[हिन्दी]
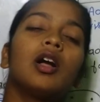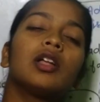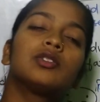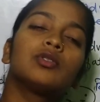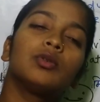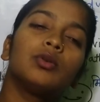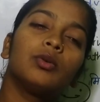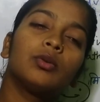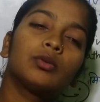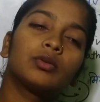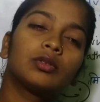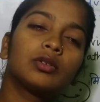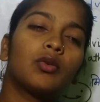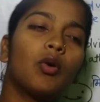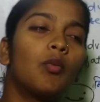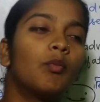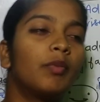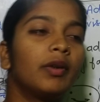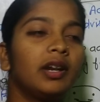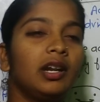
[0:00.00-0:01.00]
और जो लोग
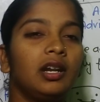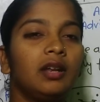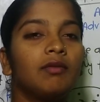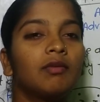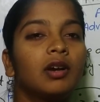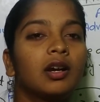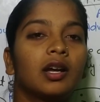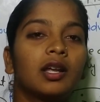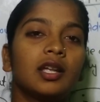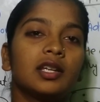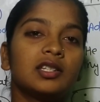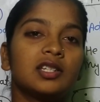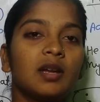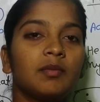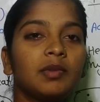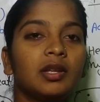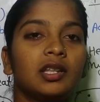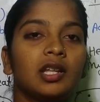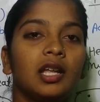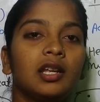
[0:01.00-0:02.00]
कॉम्पिटेटिव वगैरह
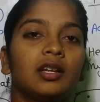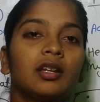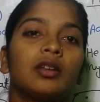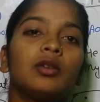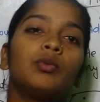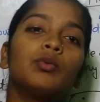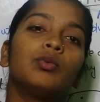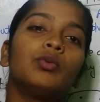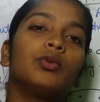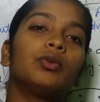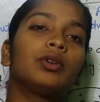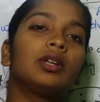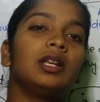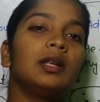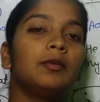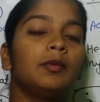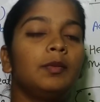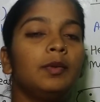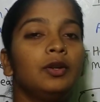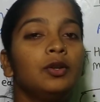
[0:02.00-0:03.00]
एग्जाम की तैयारी कर रहे हैं उन लोग
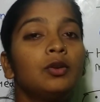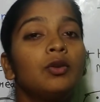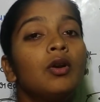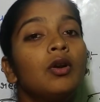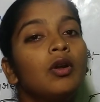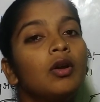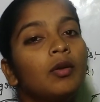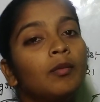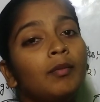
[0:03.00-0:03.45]
के लिए भी वीडियो